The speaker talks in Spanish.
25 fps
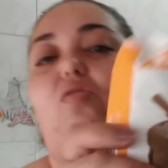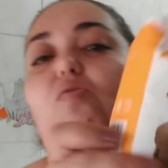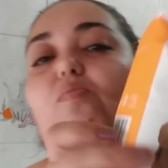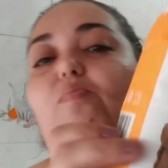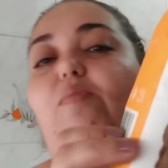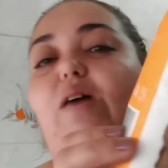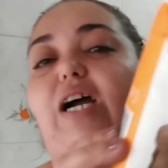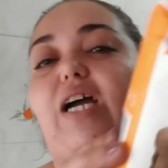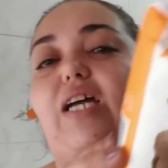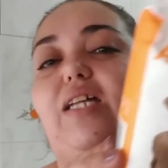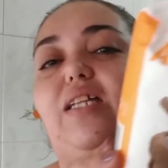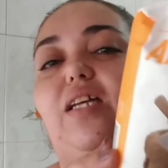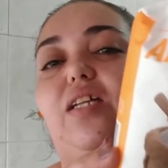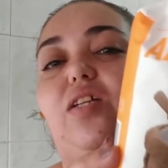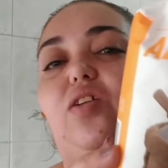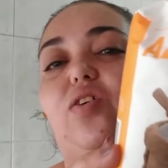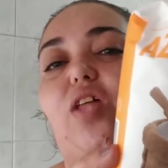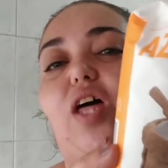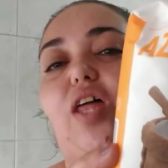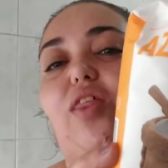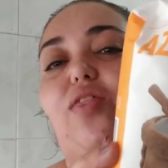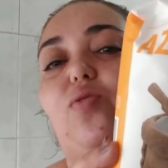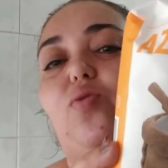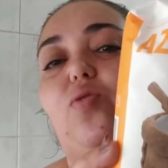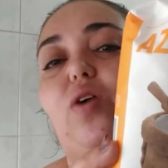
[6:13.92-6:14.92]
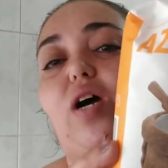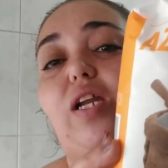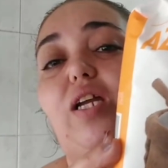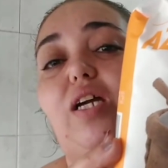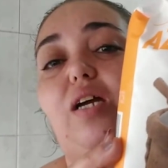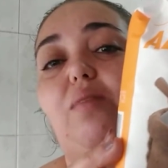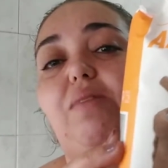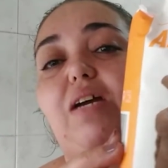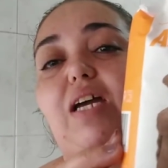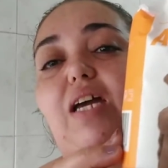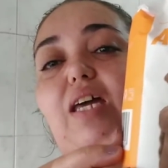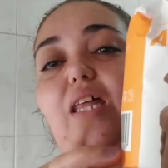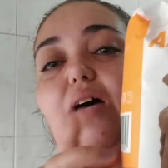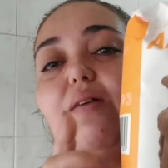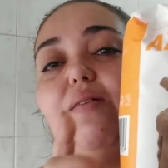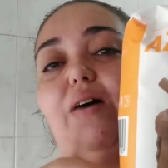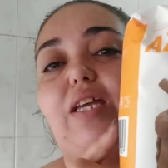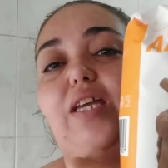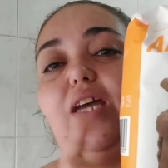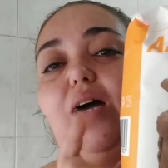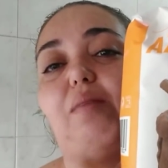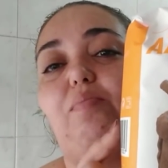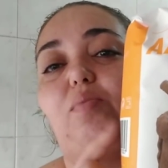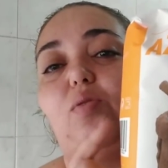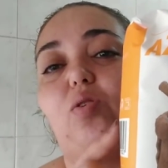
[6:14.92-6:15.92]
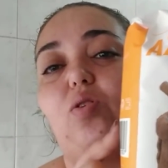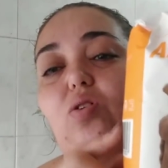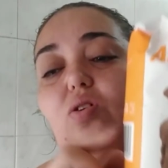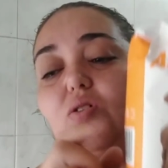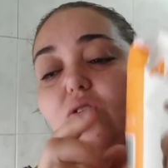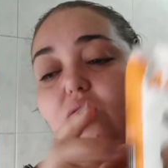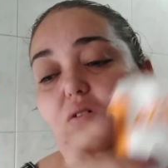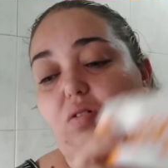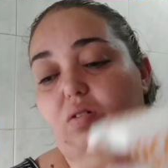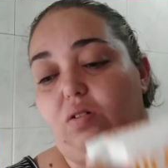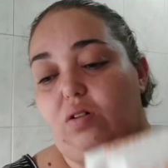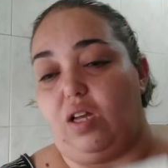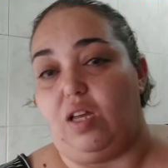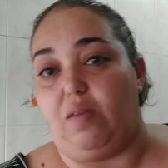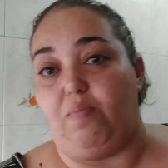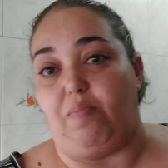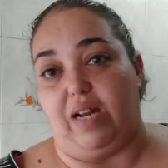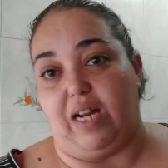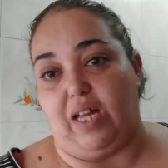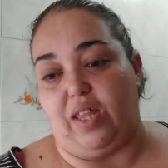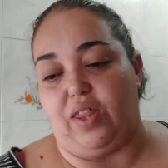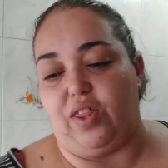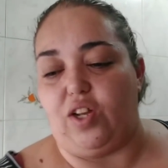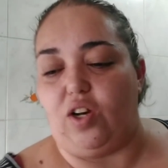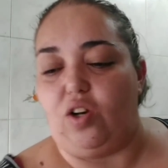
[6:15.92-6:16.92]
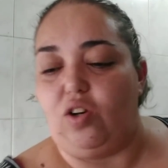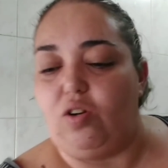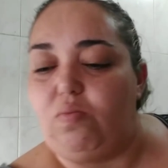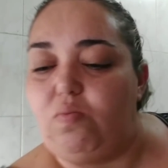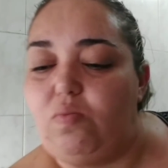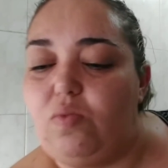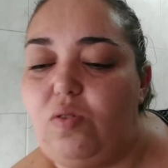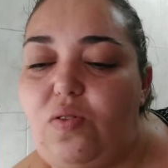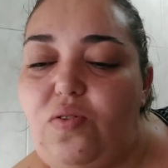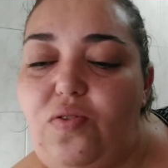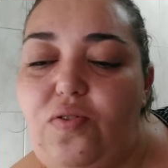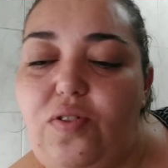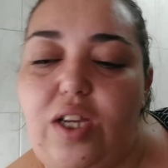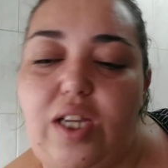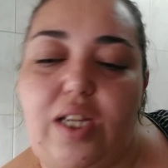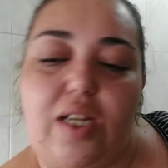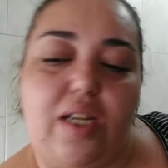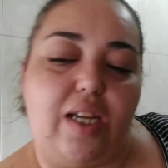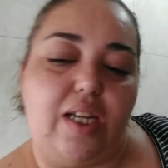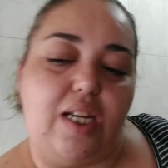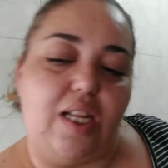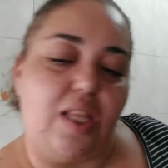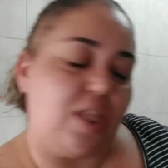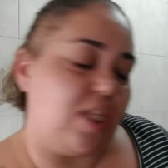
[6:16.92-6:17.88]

un paquetito de azúcar que me quedaba ya poco y para hacer los muffins que